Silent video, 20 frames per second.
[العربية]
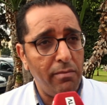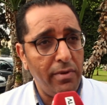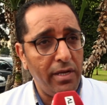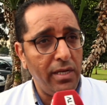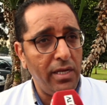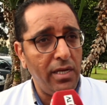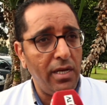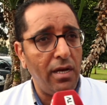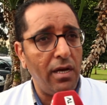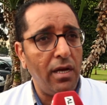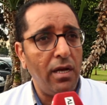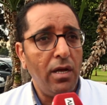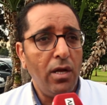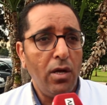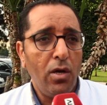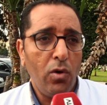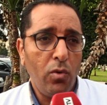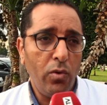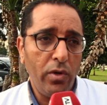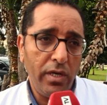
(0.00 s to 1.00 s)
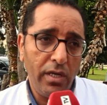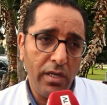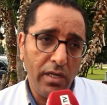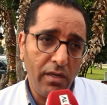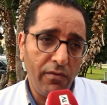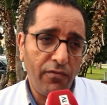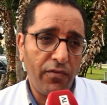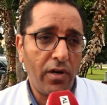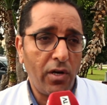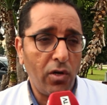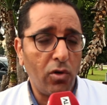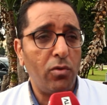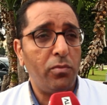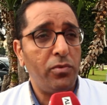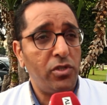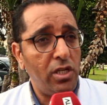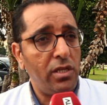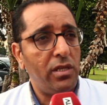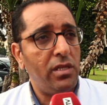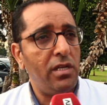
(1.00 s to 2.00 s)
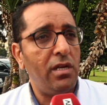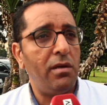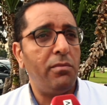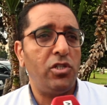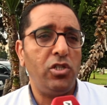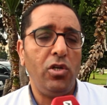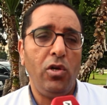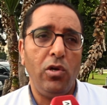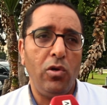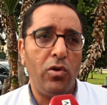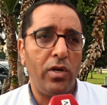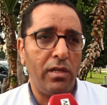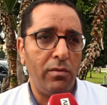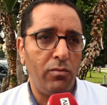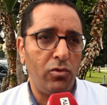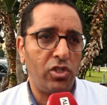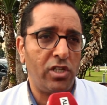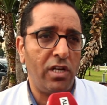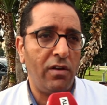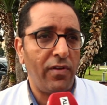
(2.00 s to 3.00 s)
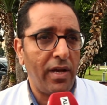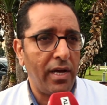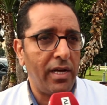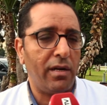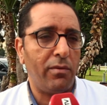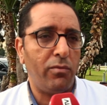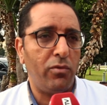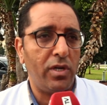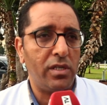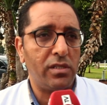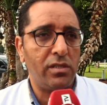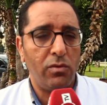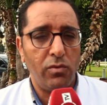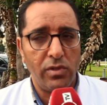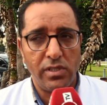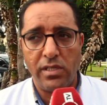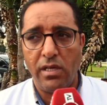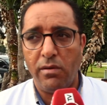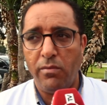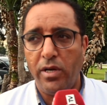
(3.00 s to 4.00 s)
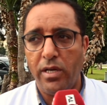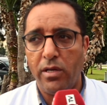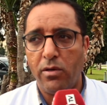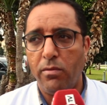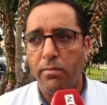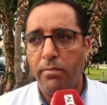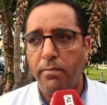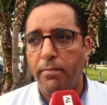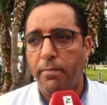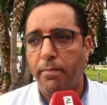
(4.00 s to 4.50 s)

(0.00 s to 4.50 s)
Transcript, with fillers: المعنيه ويفكروا بجديه باش يحلوا هذا المشكل في اقرب وقت والسلام عليكم